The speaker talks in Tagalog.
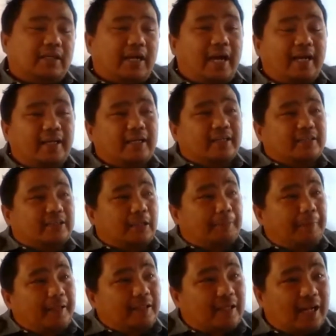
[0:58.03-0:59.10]
Kay si
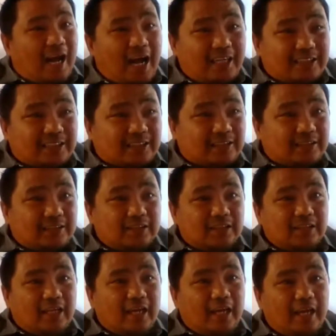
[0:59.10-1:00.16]
Pincas
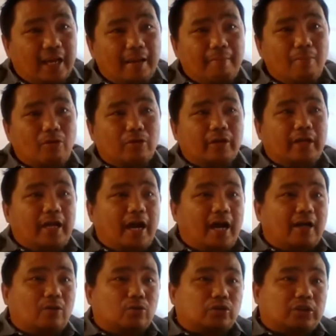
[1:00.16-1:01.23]
gihimo niya
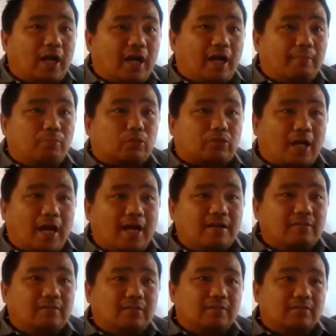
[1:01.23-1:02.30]
ang usa ka butang
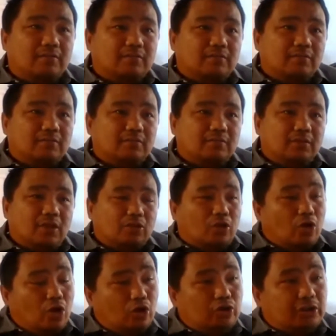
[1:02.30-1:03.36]

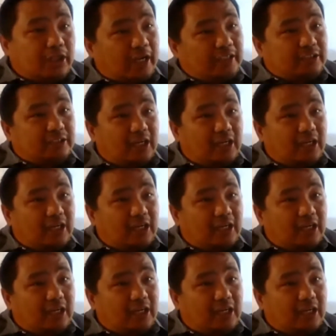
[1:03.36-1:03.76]
tungod kay siya